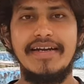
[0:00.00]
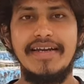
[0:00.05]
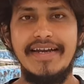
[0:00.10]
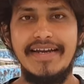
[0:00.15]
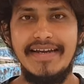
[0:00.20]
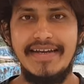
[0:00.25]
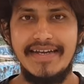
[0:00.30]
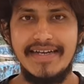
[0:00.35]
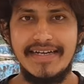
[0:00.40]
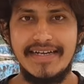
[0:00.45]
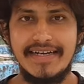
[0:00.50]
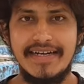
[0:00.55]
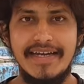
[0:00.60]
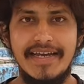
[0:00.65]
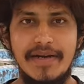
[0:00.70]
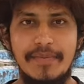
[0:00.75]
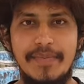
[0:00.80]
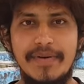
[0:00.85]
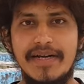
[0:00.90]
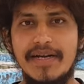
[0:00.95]
நீட் நீங்கள்
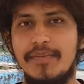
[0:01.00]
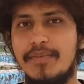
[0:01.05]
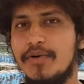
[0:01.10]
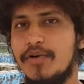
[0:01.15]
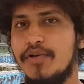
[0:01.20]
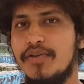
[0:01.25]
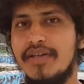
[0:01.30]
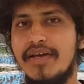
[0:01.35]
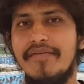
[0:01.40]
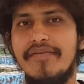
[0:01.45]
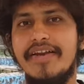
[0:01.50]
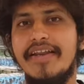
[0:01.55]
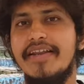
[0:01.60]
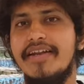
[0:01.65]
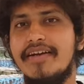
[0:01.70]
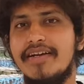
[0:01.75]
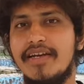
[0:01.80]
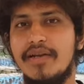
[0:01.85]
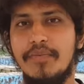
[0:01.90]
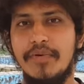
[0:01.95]
கிளியர் பண்ணால் மட்டும்தான்
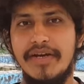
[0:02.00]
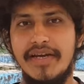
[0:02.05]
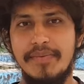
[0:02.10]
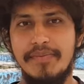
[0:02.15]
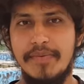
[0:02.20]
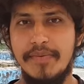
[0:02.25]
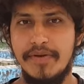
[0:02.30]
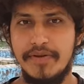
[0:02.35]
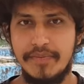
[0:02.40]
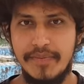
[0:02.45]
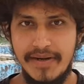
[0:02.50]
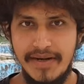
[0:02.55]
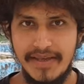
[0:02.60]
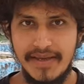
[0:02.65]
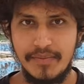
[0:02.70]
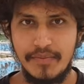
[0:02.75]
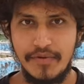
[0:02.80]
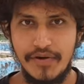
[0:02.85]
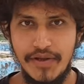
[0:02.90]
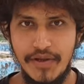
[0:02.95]
வெளிநாட்டில் போயிட்டு எம்பிபிஎஸ்
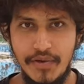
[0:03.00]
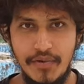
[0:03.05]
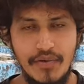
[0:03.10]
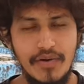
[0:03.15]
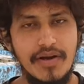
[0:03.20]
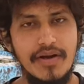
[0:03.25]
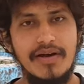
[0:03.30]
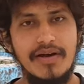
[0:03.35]
படிக்க முடியும்